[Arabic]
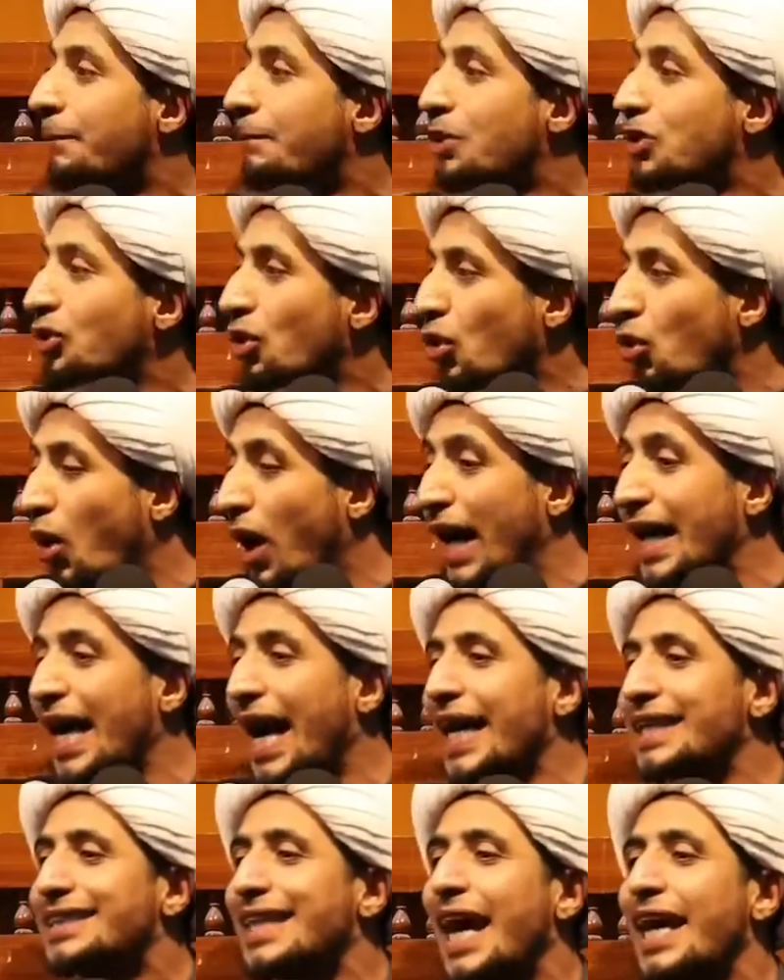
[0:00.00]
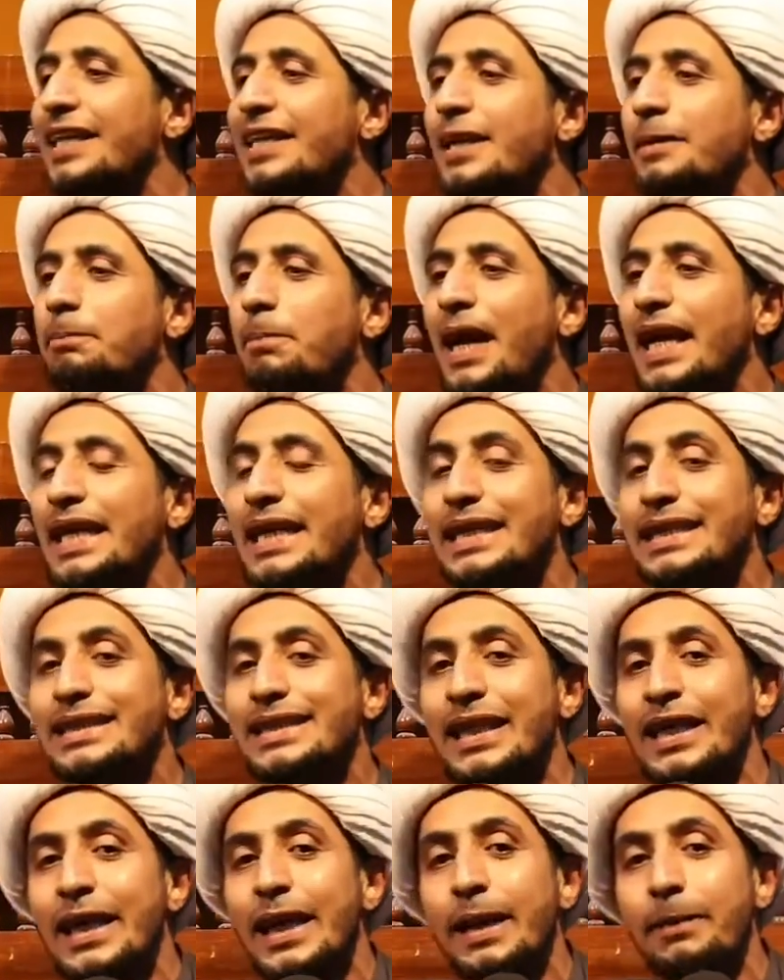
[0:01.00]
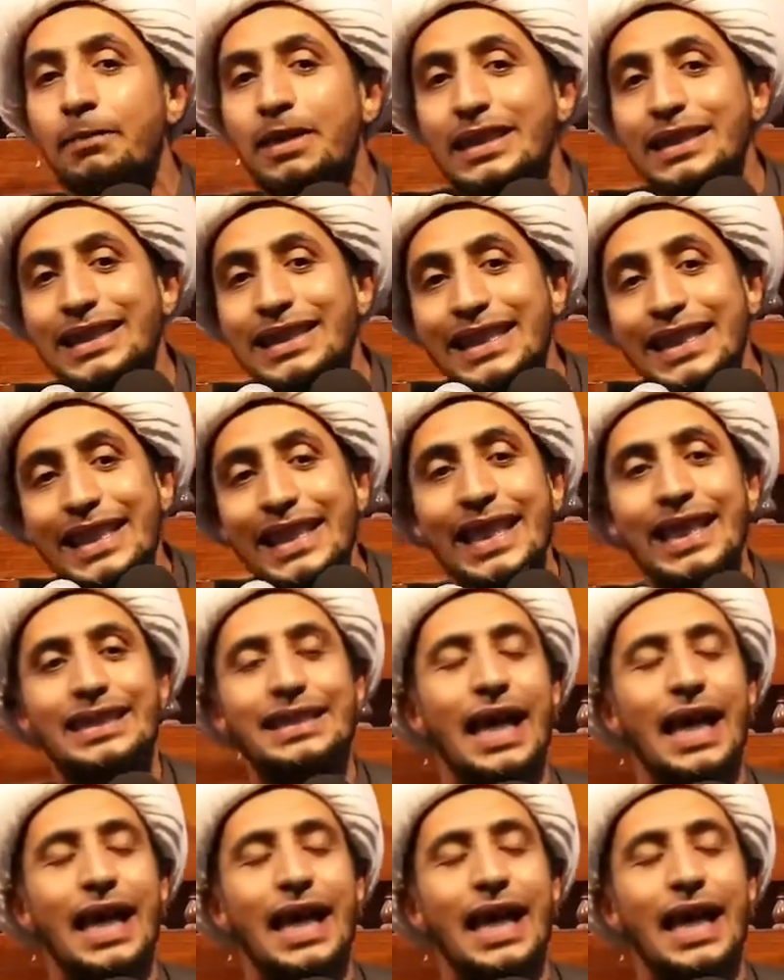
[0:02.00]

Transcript: من روايات أهل البيت من سيرة